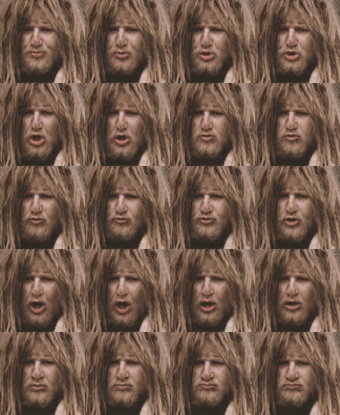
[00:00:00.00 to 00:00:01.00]
płyta główna,
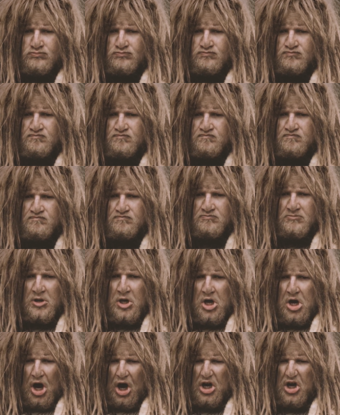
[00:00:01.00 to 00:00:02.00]

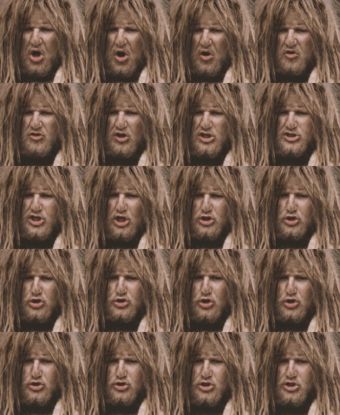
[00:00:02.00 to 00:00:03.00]
ale ona
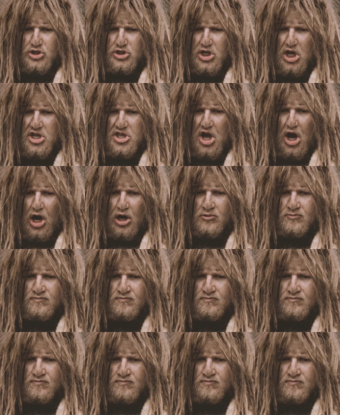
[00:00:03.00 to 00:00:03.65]
zacząć od czyszczenia.